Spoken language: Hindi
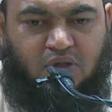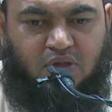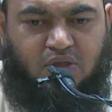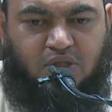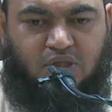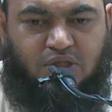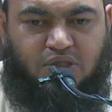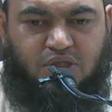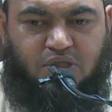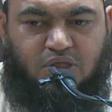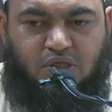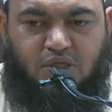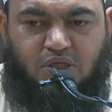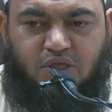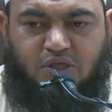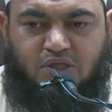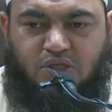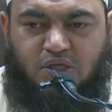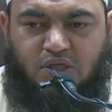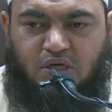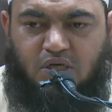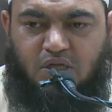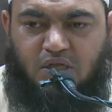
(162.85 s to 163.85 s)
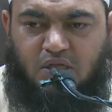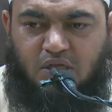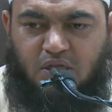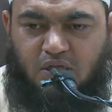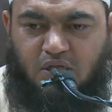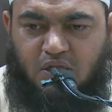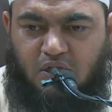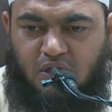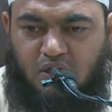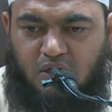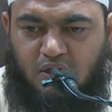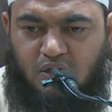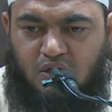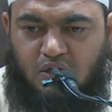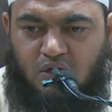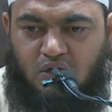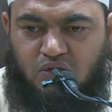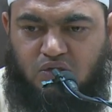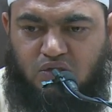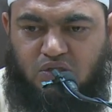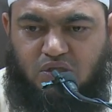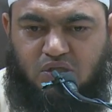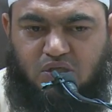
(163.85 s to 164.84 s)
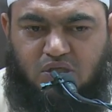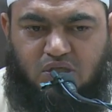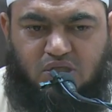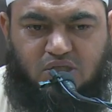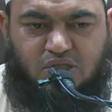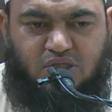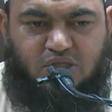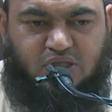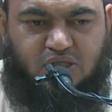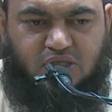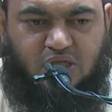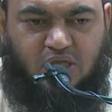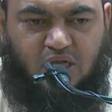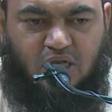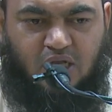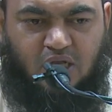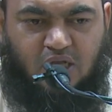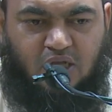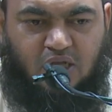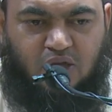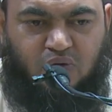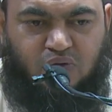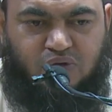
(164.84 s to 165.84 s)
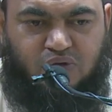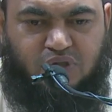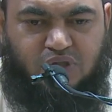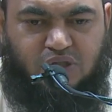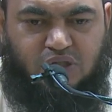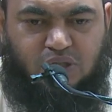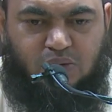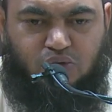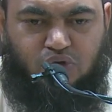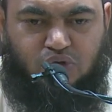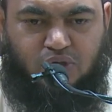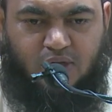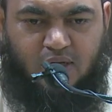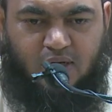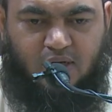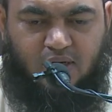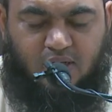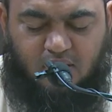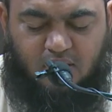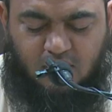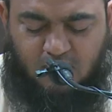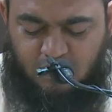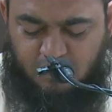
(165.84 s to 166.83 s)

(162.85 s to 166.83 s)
तशरीह चल रही है और जितनी चीज़ें आएंगी उसी से मुतक़